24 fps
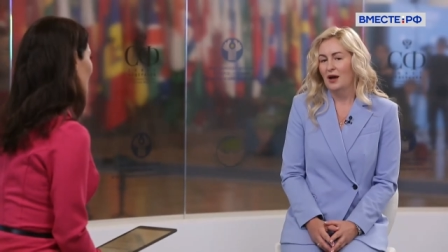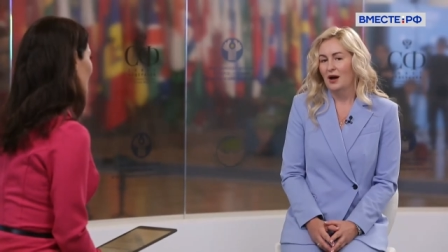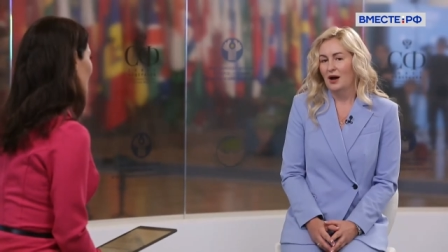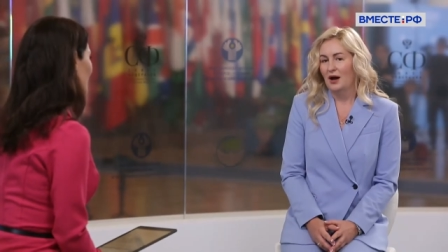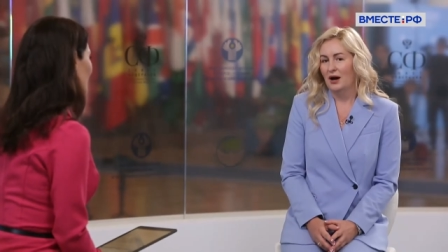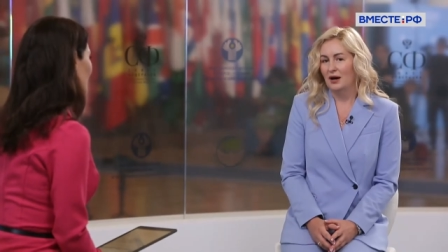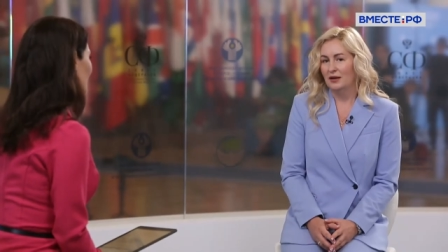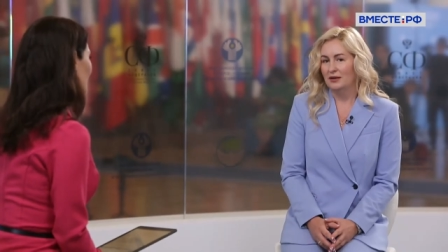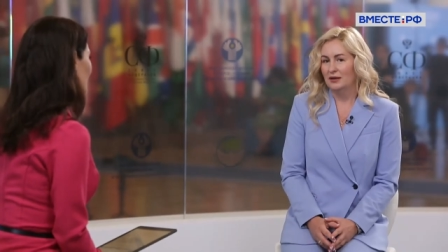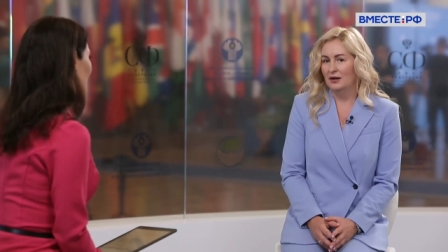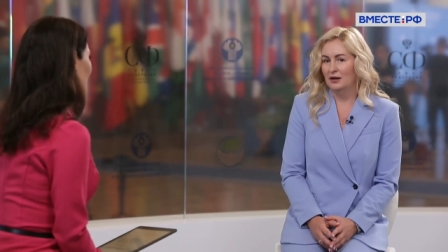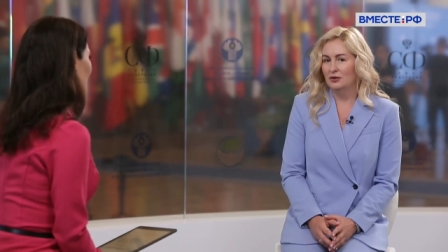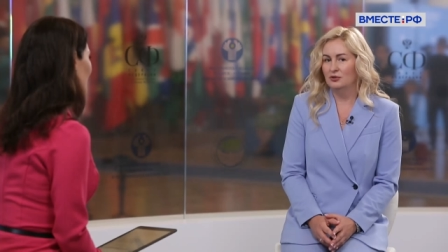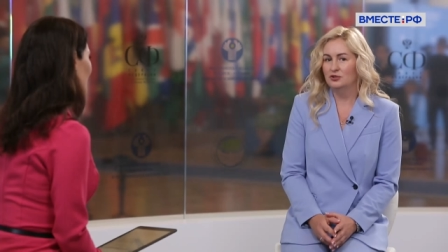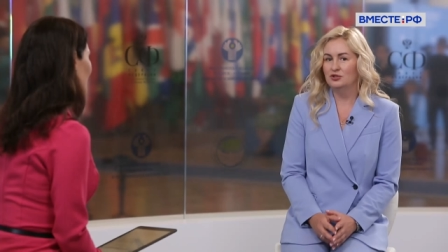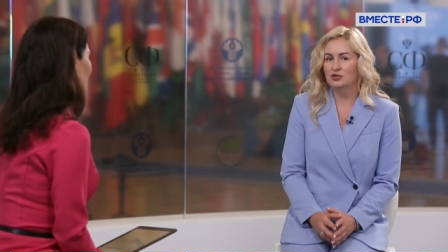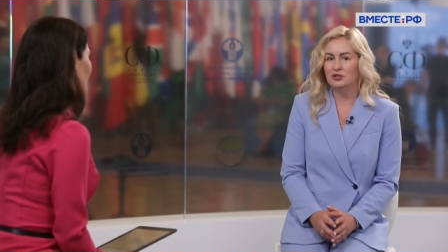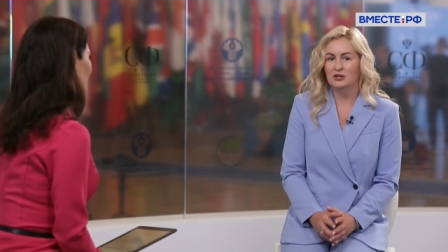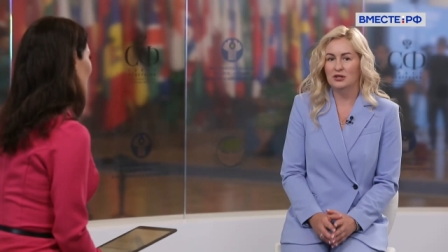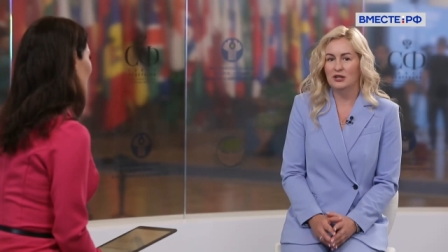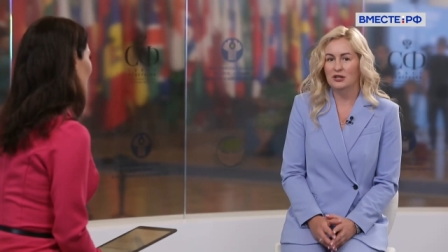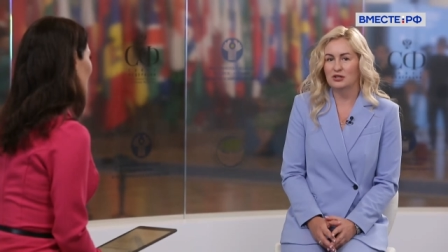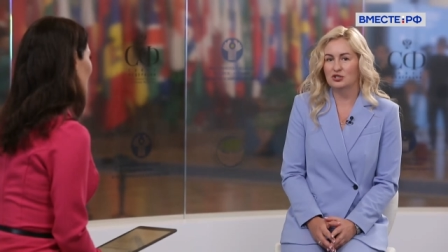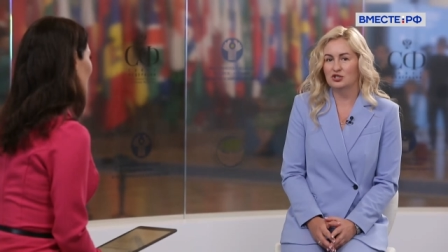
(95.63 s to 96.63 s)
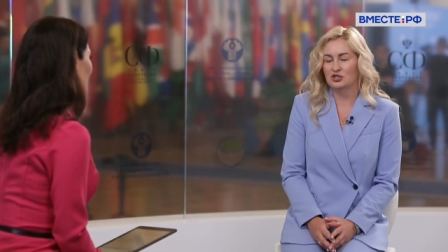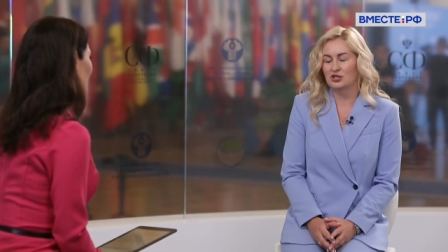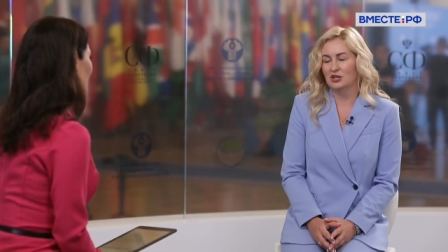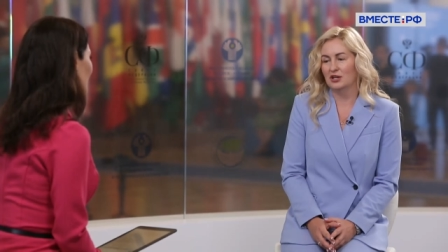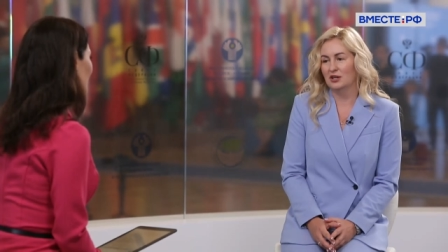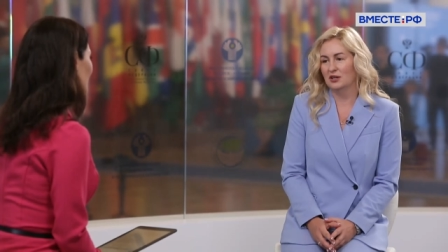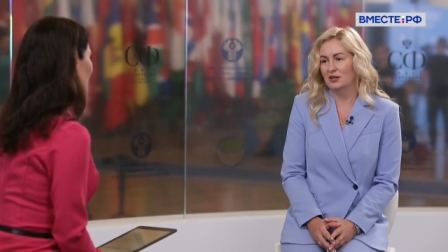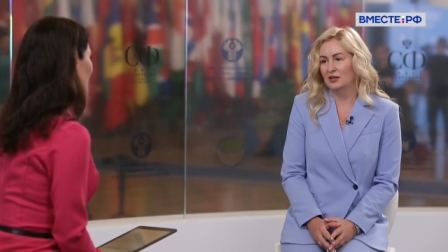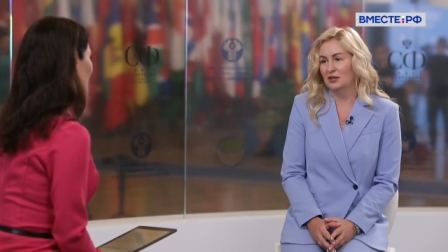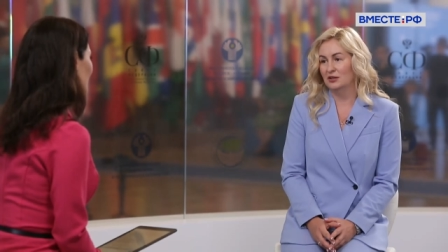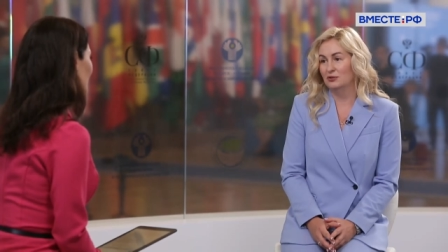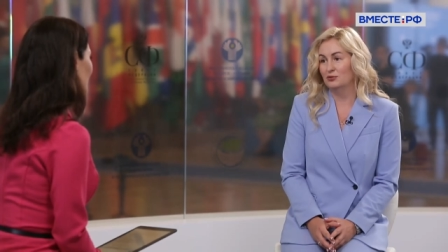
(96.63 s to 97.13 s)
она очень нежная
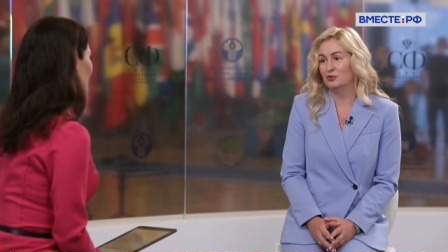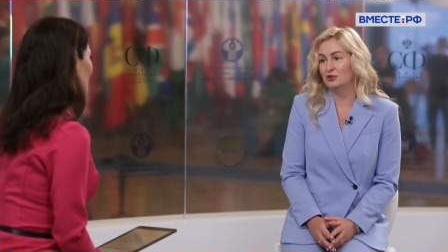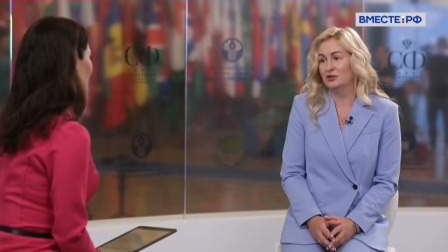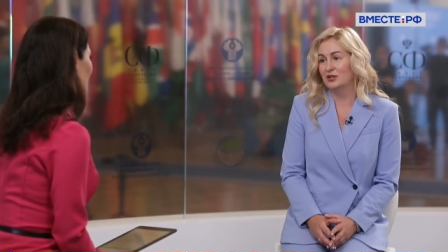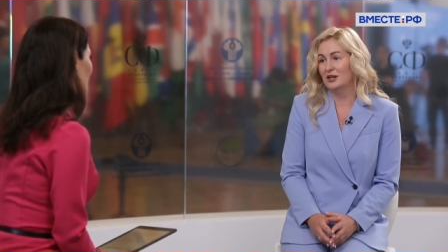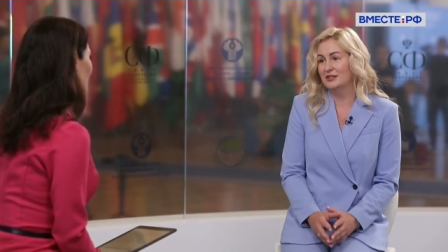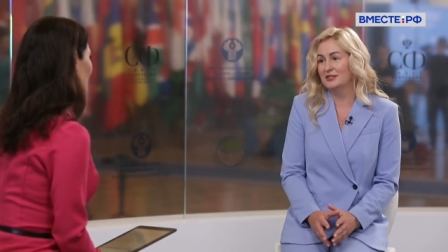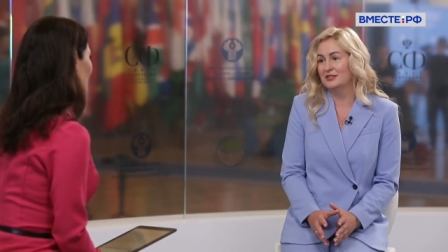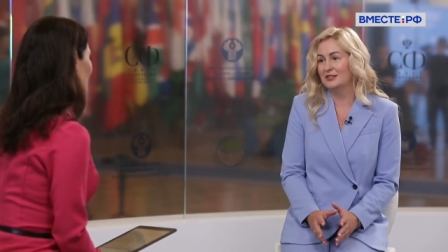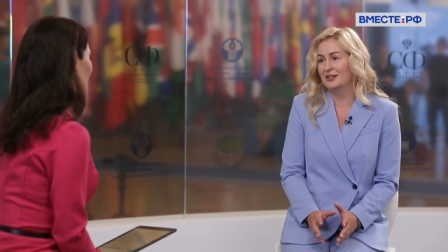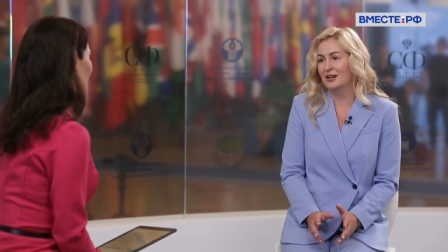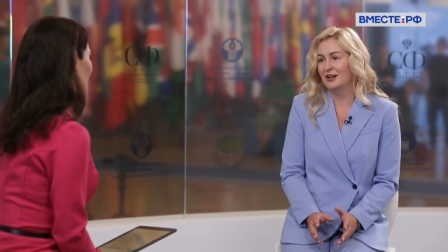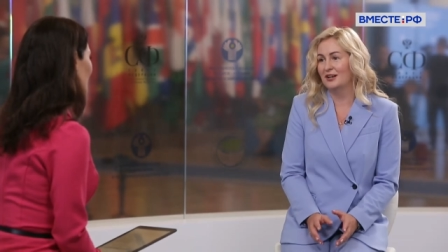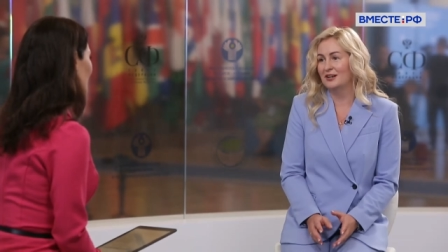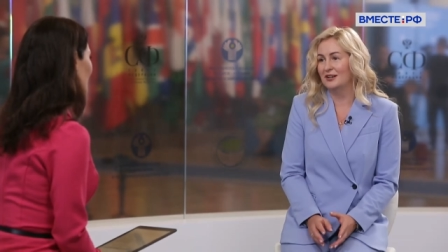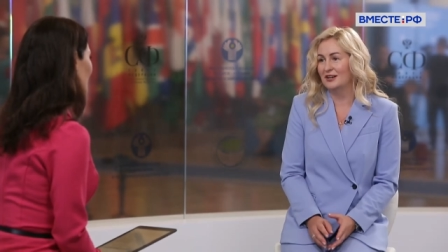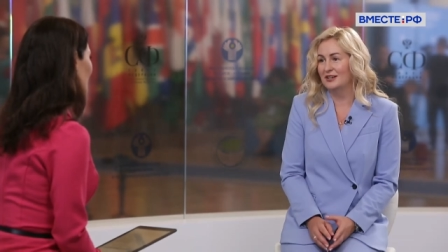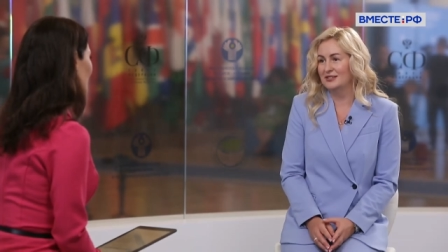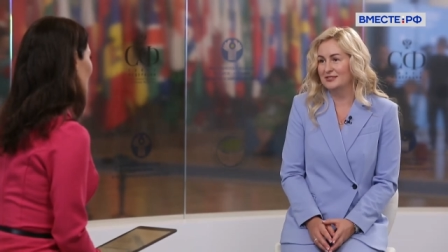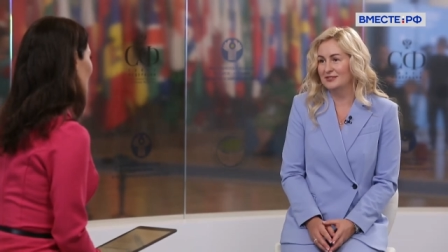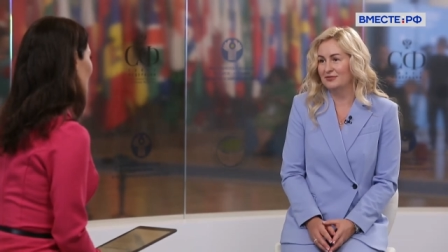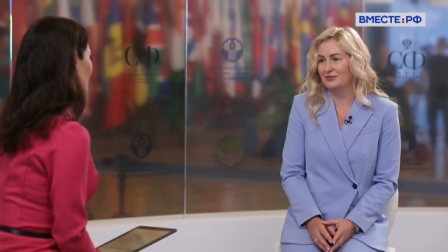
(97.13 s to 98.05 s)
и нуждается как раз,